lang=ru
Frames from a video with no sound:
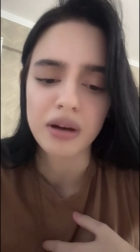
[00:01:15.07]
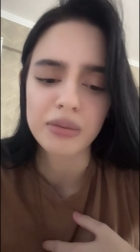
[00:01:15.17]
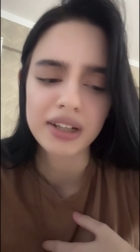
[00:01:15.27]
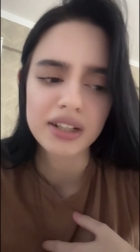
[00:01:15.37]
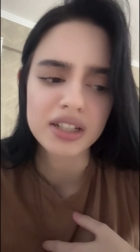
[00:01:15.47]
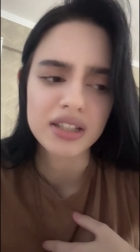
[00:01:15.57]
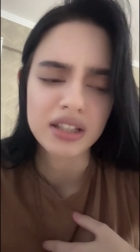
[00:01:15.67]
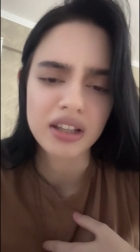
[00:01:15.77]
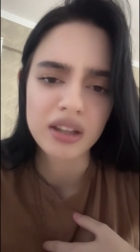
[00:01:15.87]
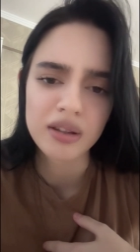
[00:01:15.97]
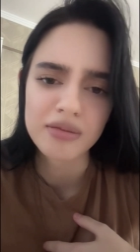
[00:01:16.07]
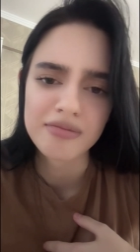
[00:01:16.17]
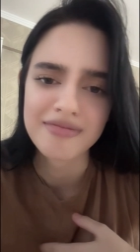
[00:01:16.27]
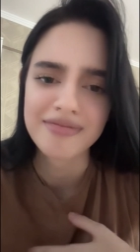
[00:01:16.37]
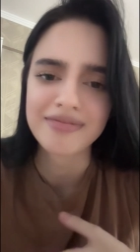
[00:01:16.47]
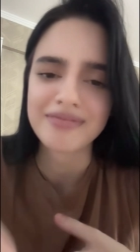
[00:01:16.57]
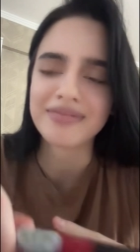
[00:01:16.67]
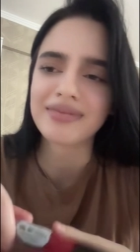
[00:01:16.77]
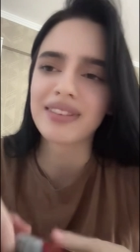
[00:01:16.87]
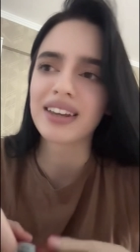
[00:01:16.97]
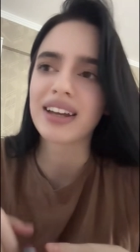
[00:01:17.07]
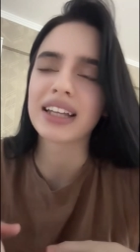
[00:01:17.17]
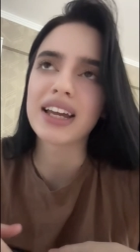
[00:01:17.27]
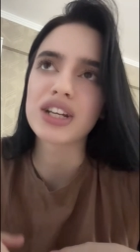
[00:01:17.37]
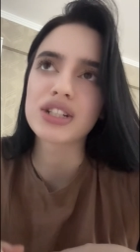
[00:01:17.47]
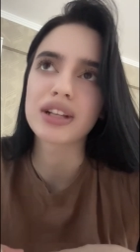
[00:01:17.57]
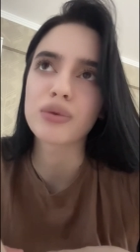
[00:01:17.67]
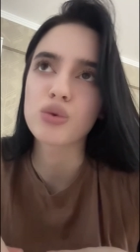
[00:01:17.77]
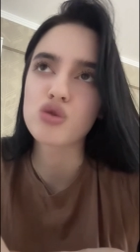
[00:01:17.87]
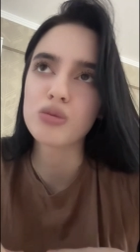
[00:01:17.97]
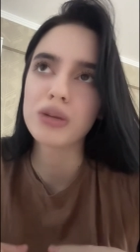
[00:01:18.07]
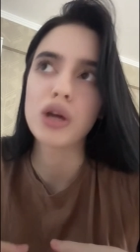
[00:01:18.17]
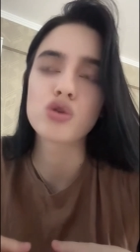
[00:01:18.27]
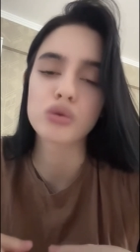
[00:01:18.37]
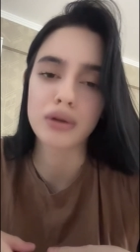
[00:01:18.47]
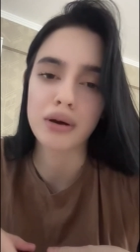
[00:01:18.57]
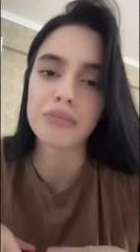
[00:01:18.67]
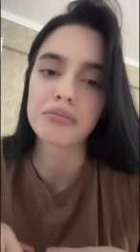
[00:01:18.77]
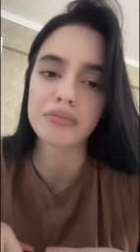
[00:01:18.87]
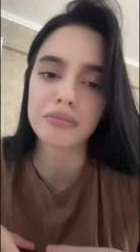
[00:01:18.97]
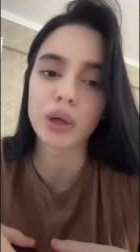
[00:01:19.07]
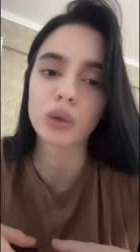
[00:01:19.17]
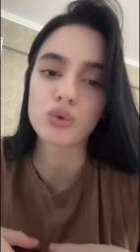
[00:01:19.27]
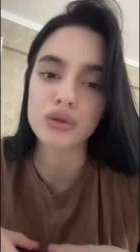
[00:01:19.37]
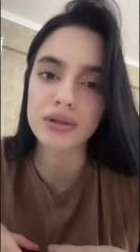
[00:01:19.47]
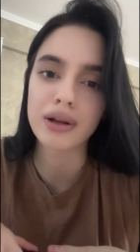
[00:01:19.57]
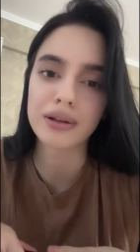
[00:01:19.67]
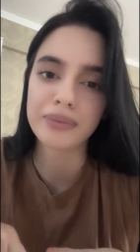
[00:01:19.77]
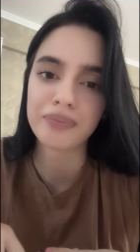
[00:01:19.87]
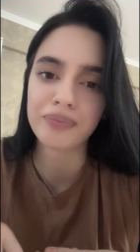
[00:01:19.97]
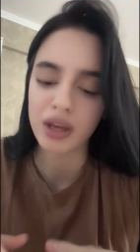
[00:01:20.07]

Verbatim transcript: А мне кажется, нет. Когда я жила в Курчуме, я еще, да, получше знала.